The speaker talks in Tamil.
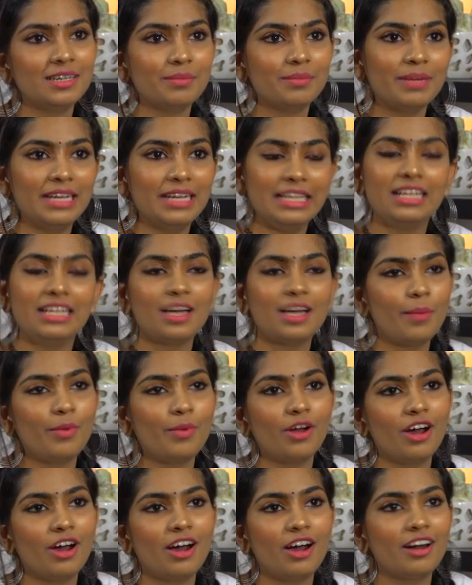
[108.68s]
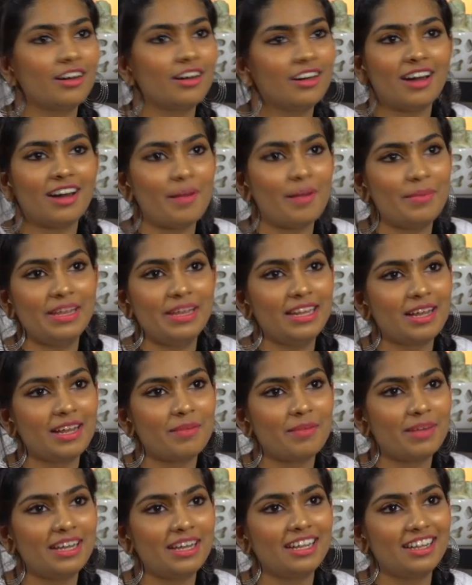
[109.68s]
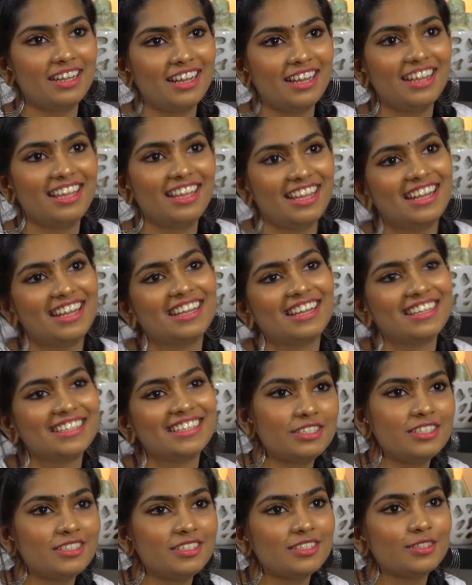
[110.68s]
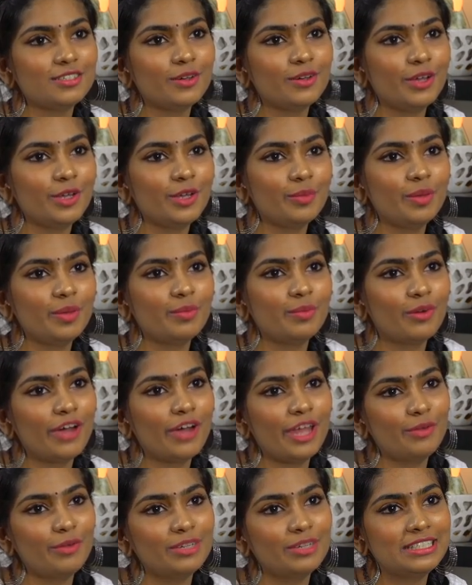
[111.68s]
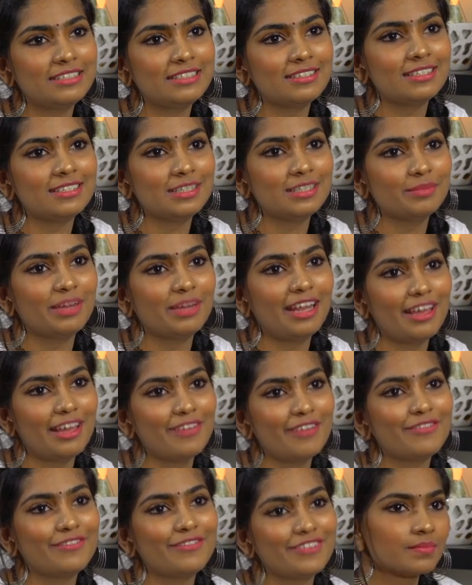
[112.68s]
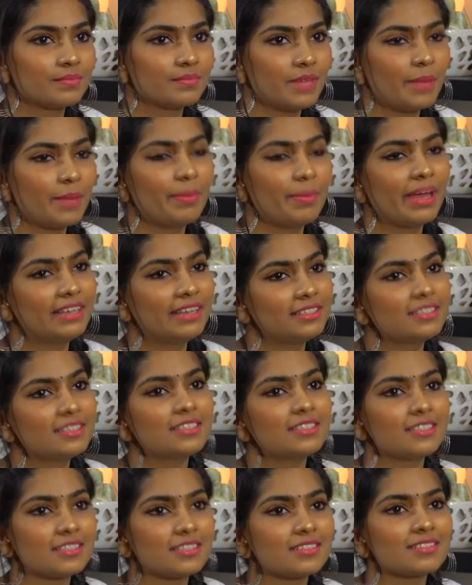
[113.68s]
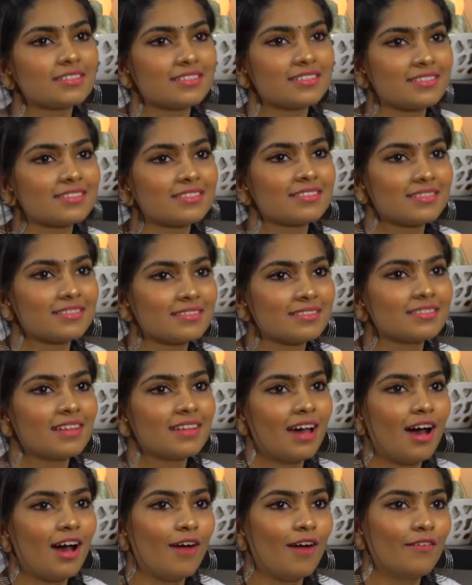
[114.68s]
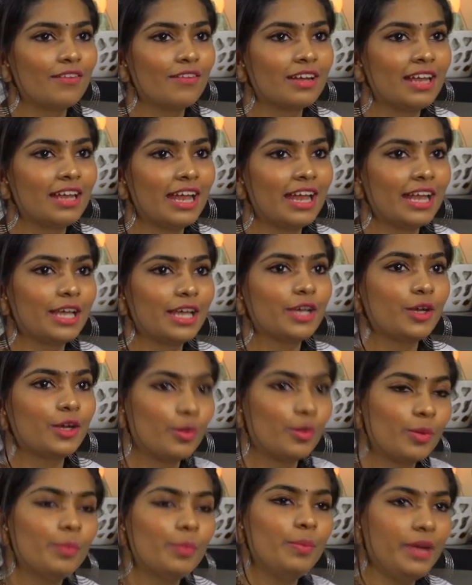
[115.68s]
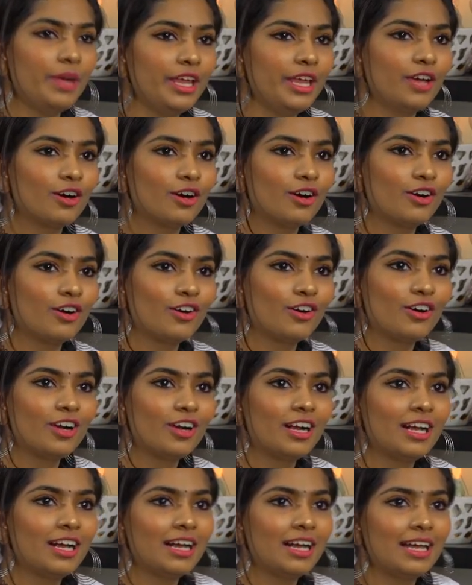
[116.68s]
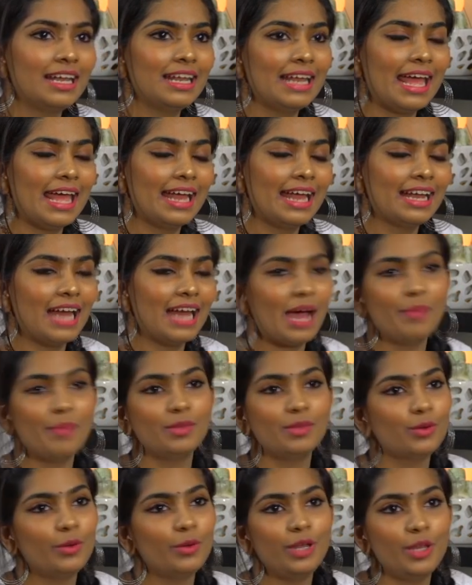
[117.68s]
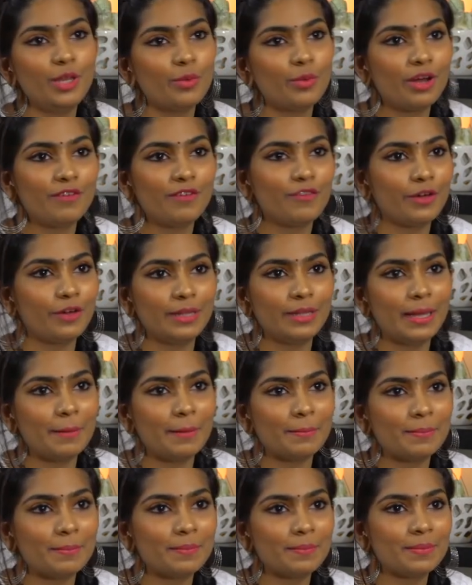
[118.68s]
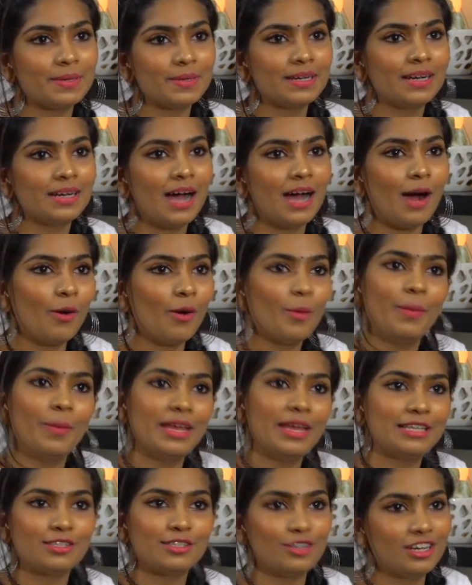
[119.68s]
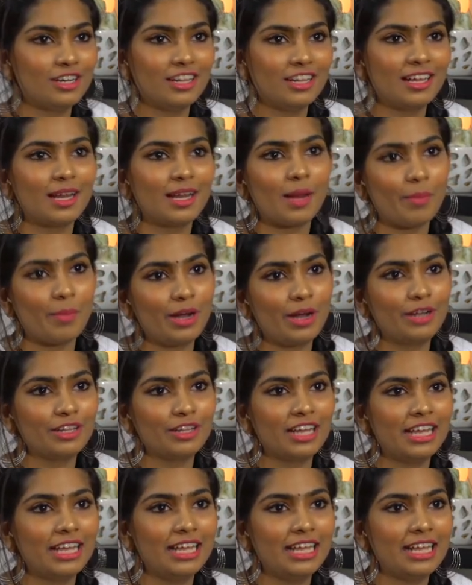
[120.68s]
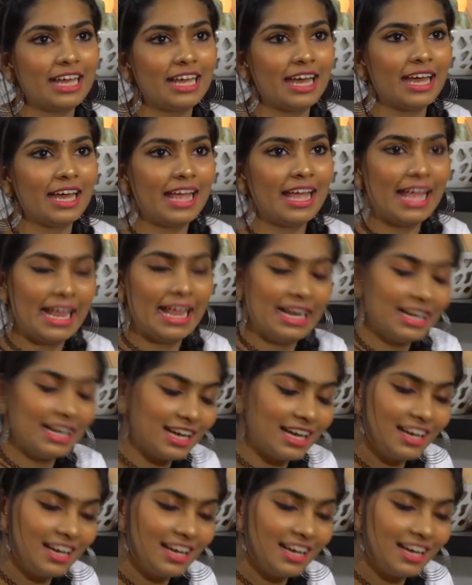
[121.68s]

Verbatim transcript: பட் இதுக்கப்புறம் அப்படி இருக்க மாட்டேன்னு நினைக்கிறேன் திஸ் இஸ் கோயிங் டு பி மோர் அட்வென்ச்சரஸ் இன் மை லைஃப் மை பேரண்ட்ஸ் அவங்கள எனக்கு ரொம்ப பிடிக்கும் அண்ட் ஐ எம் த ஒன்லி ஒன் ஃபார் தெம் அவங்க பேர் சொல்கிறதுக்கு நான் மட்டும்தான் இருக்கேன் என்ன